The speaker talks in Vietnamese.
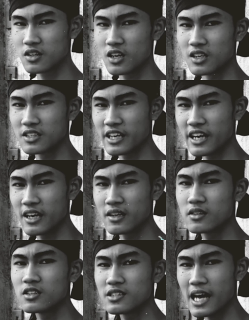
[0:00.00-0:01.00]
Tưởng gì
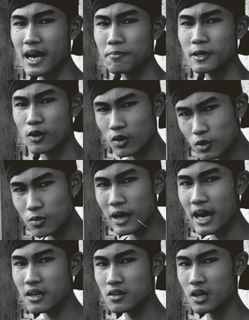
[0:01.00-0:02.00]
Chứ giáp thì
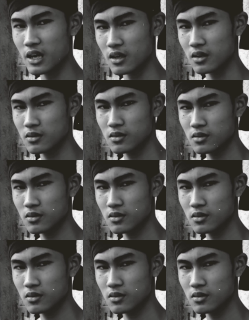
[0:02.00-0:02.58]
con cũng giáp được